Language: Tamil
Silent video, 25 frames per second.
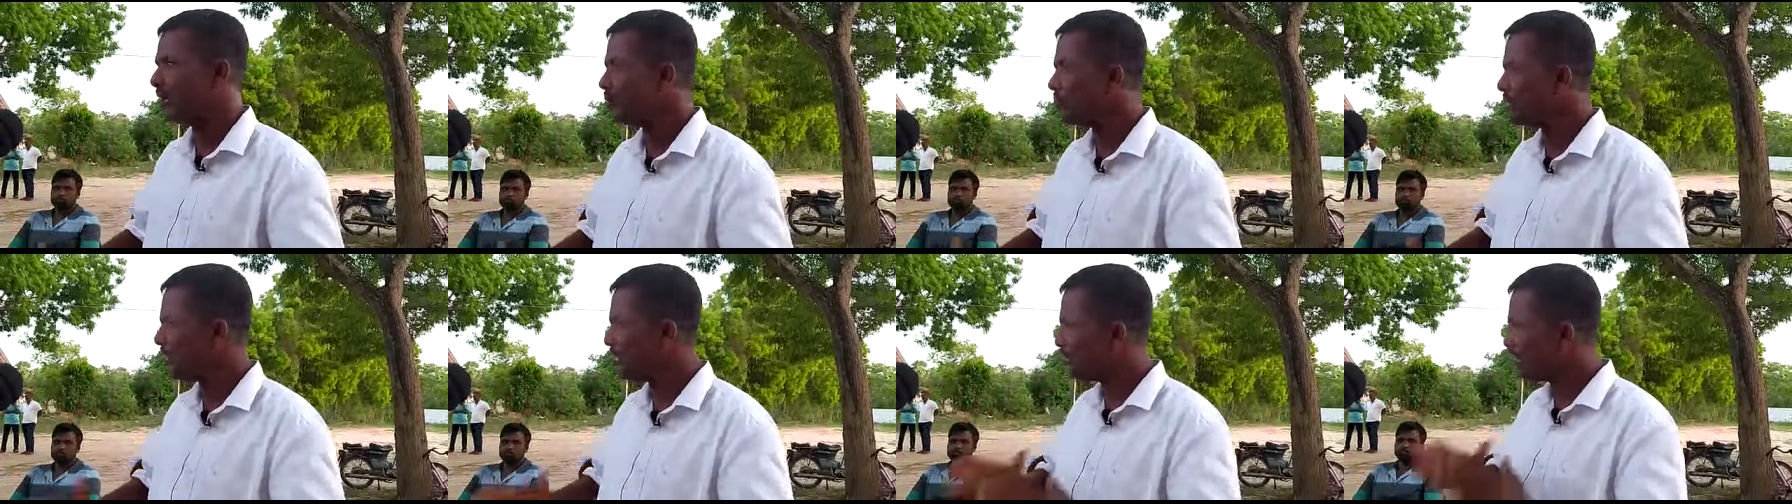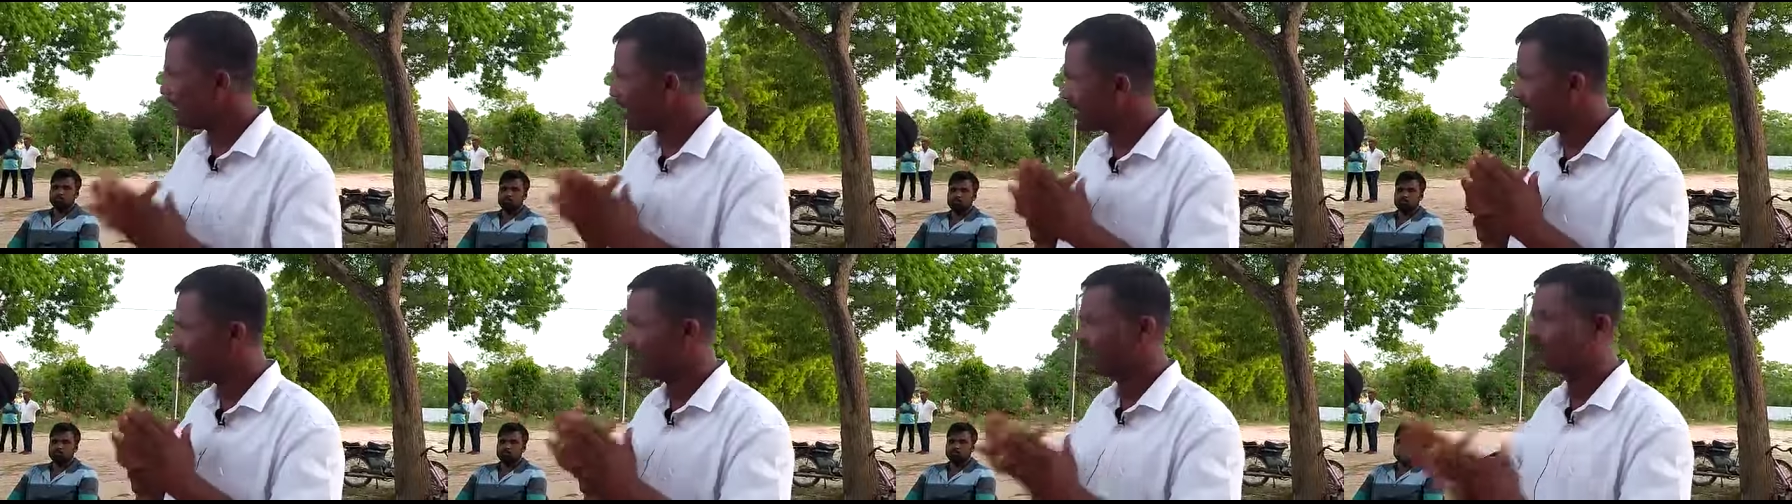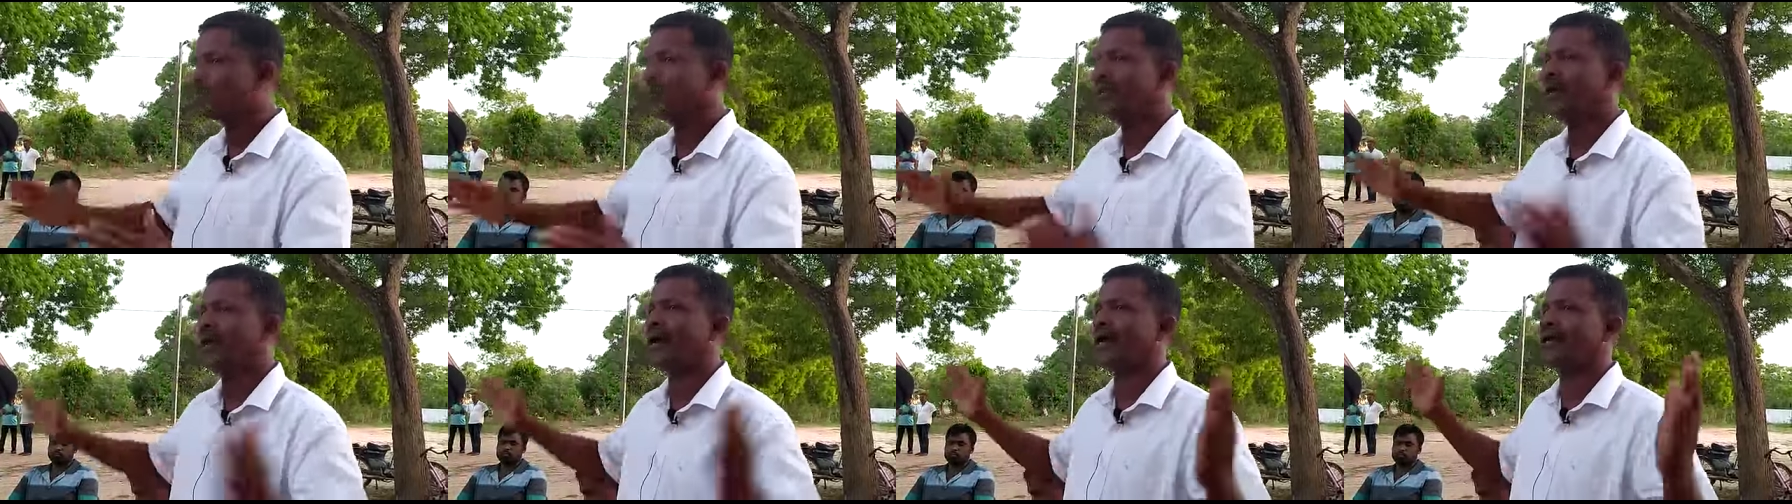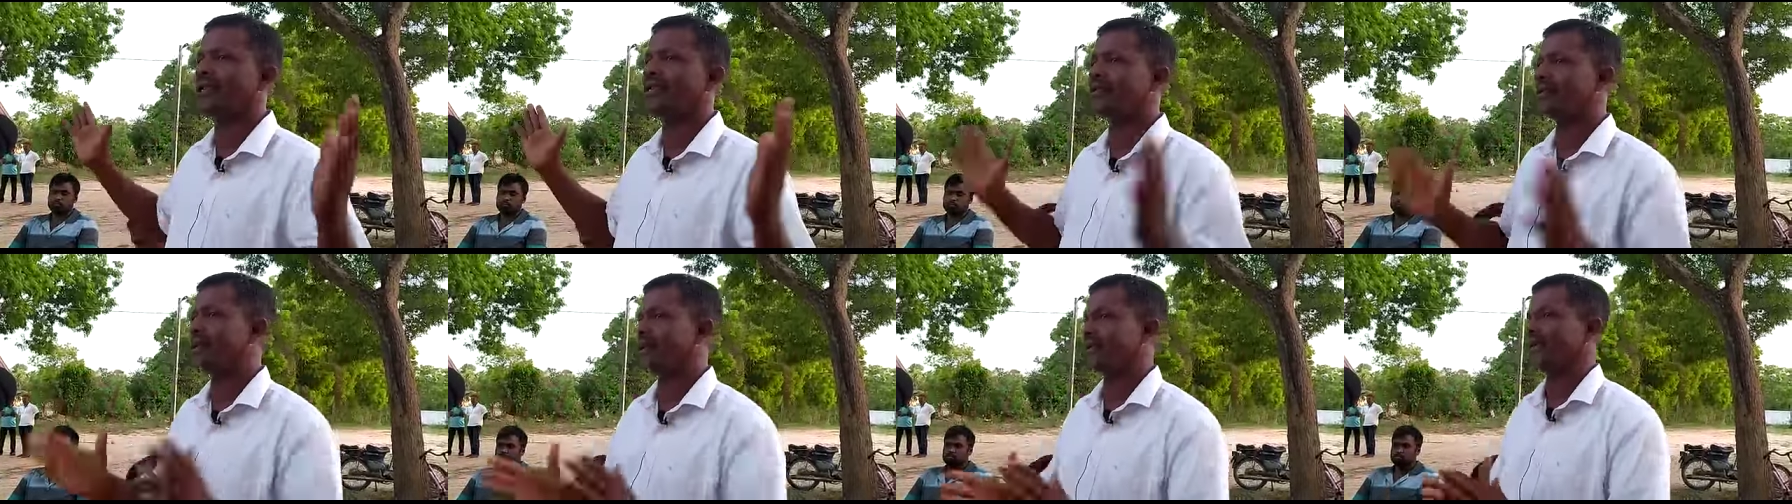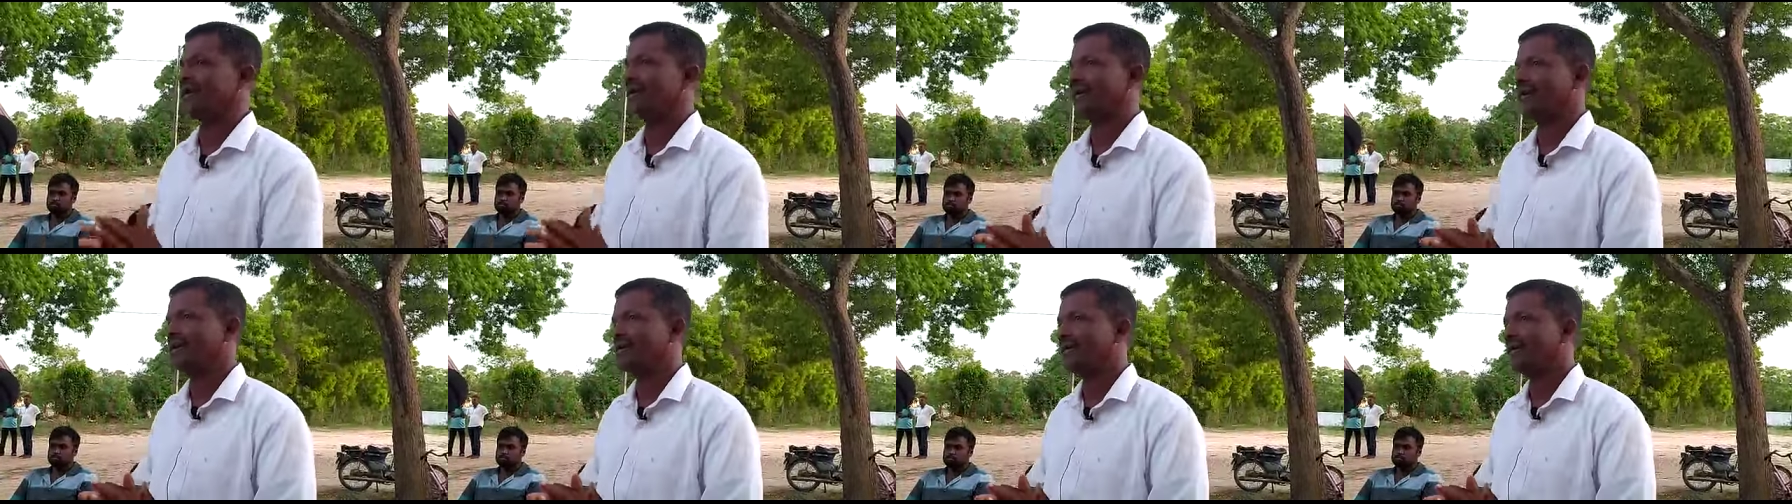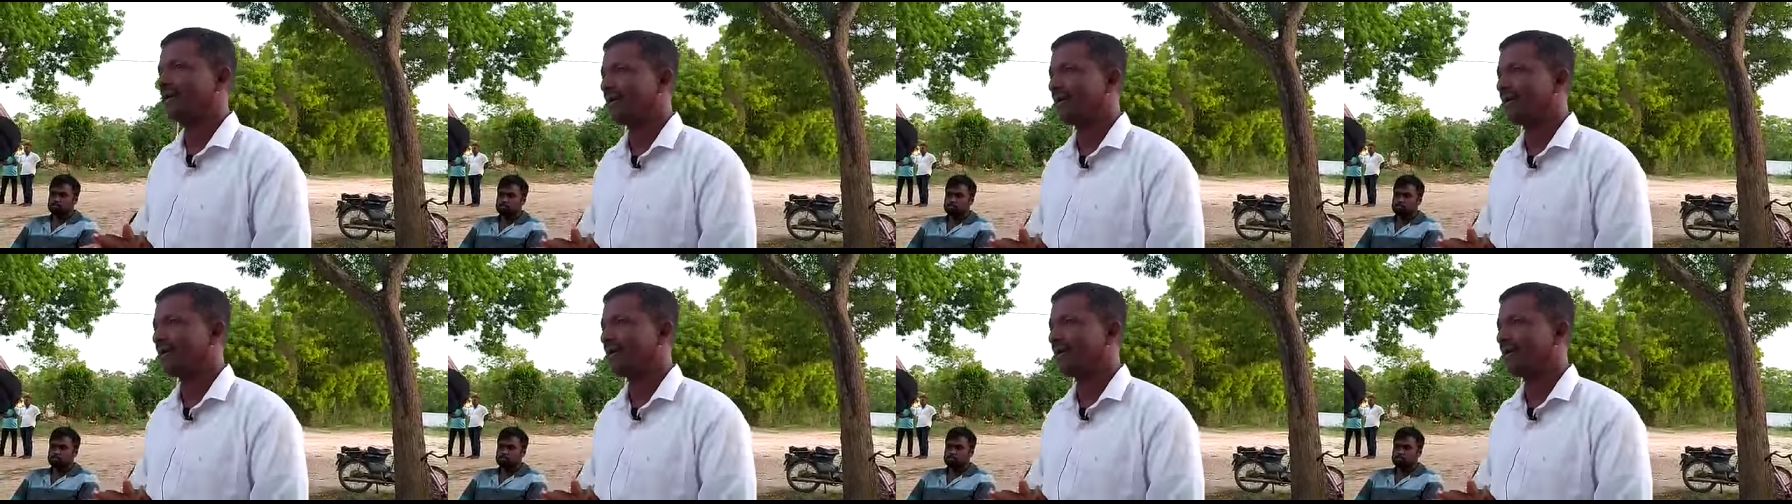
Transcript: எங்களுடைய மக்கள் துணையாக இருந்தார்கள்